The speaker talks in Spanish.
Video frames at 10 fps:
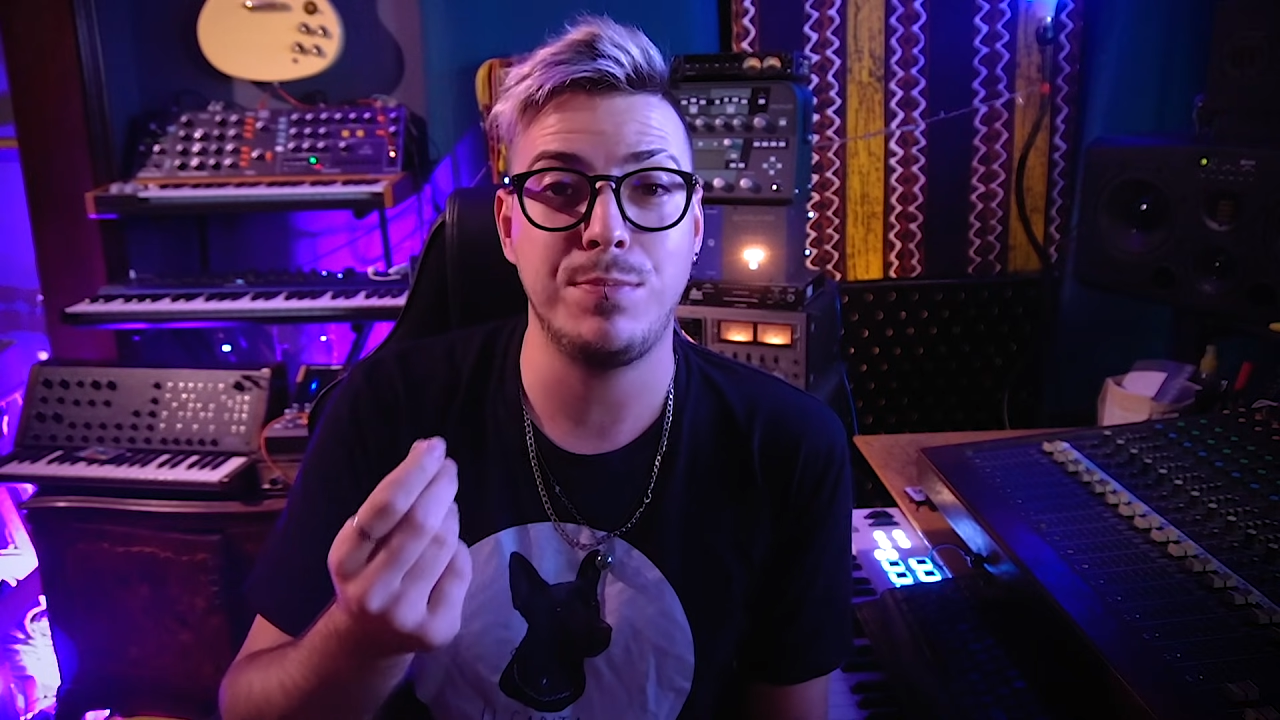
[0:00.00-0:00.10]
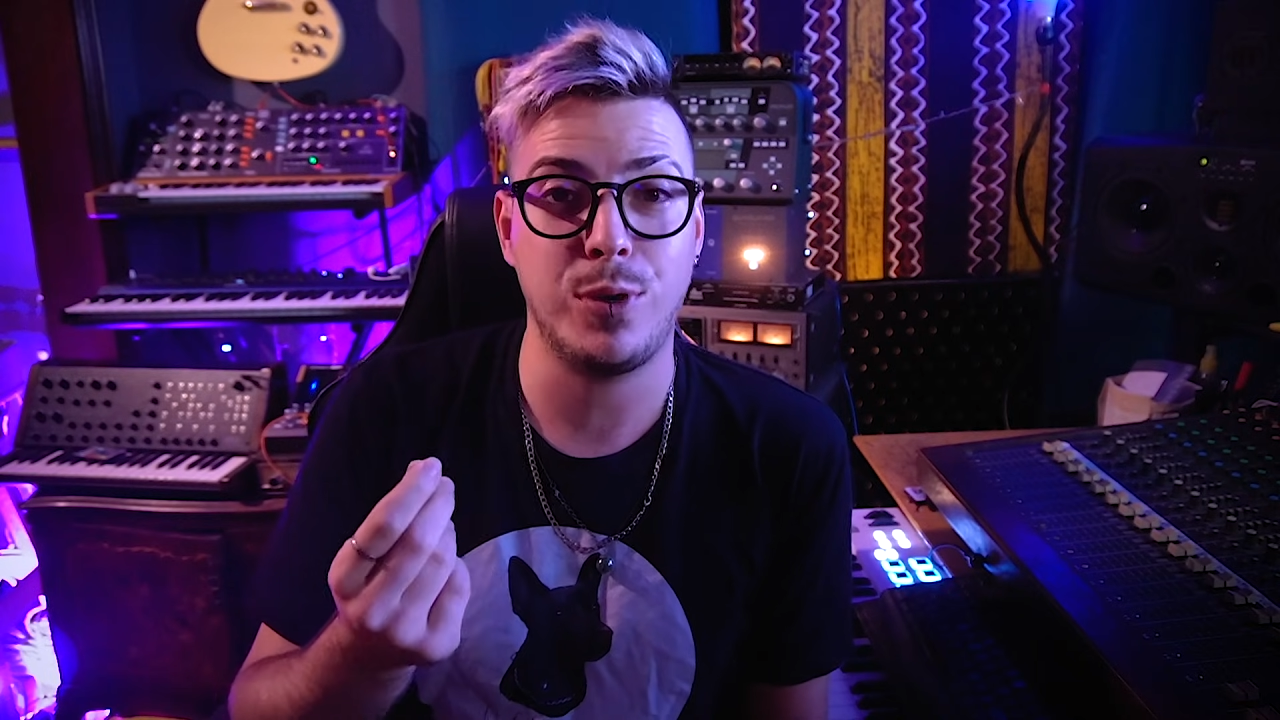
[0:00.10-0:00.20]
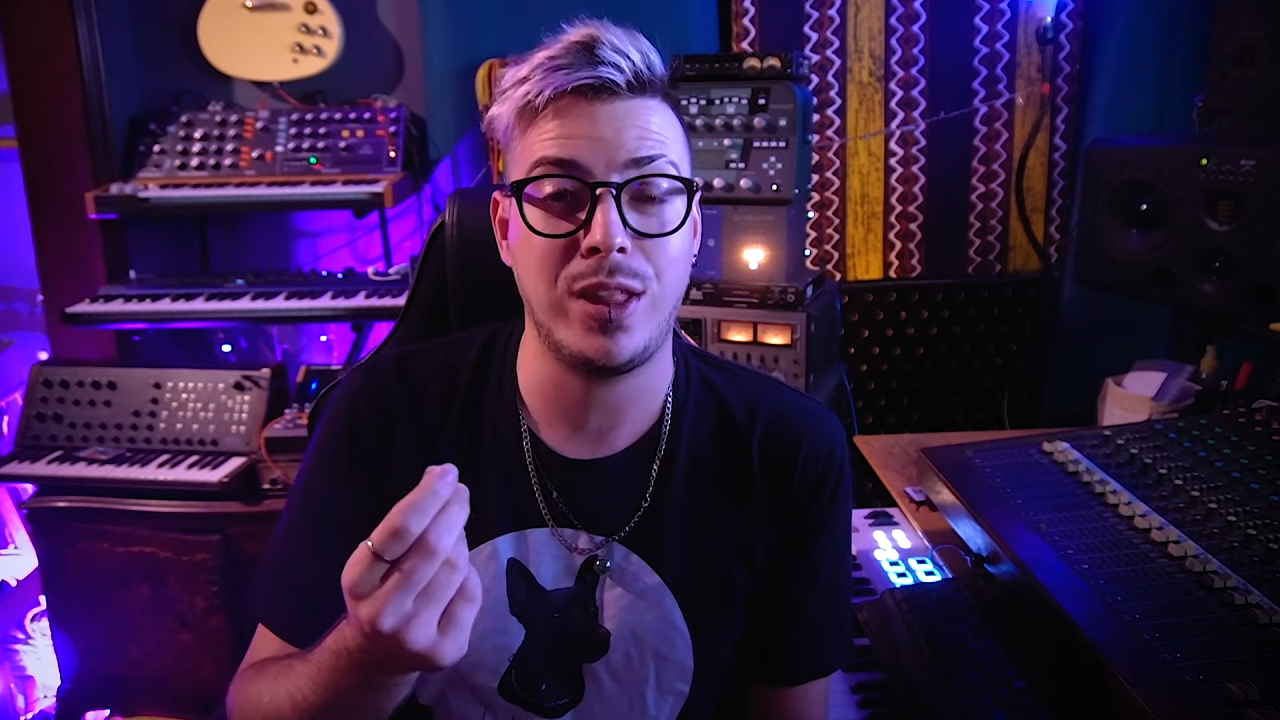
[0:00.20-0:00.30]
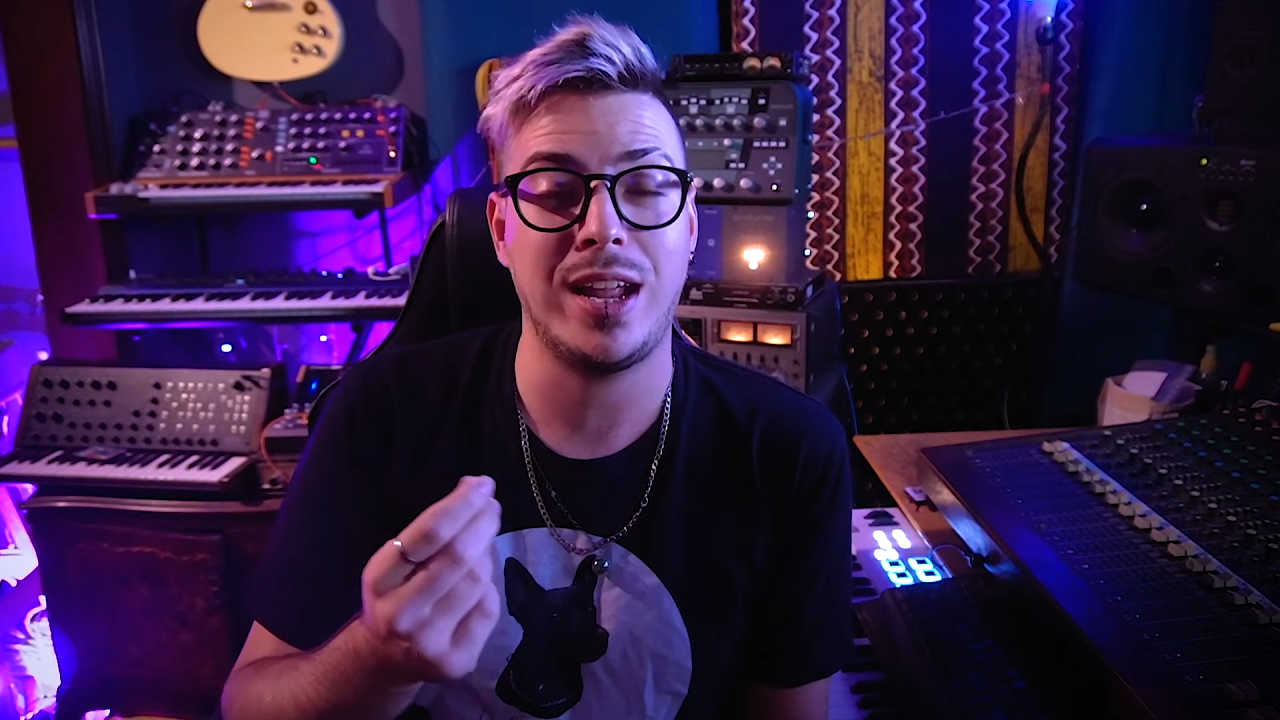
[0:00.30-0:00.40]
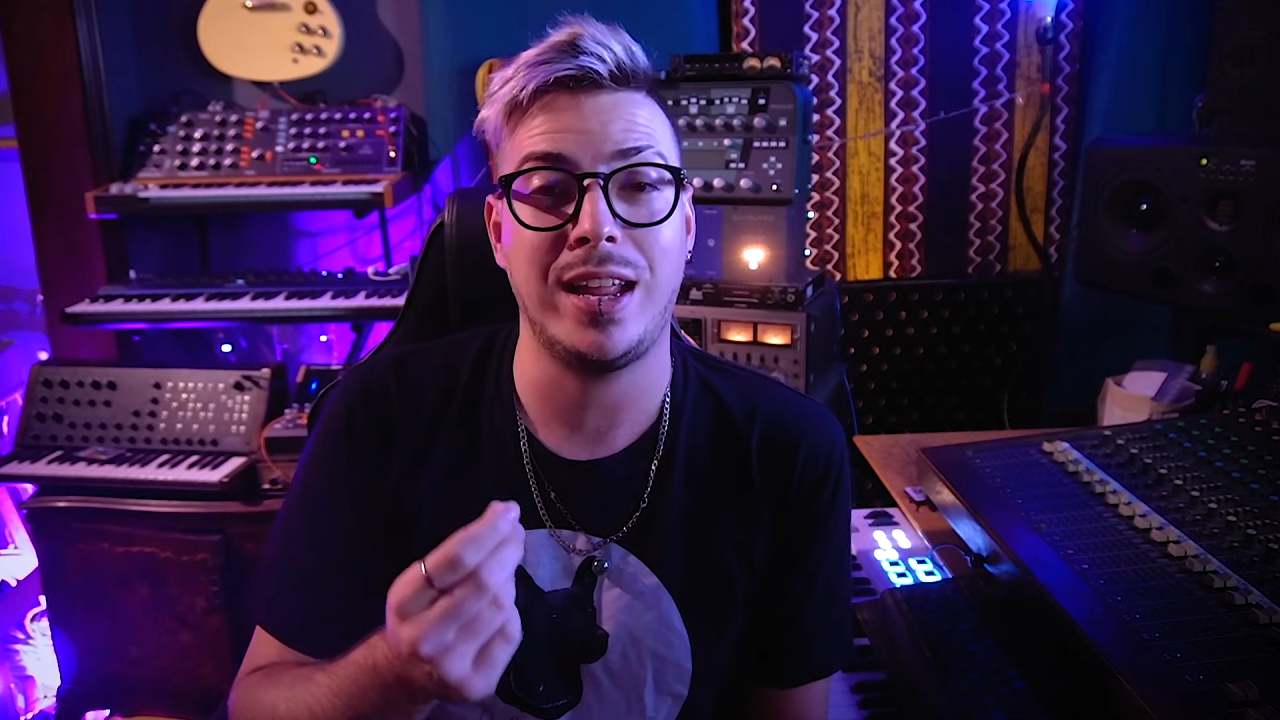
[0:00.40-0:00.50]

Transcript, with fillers: importa,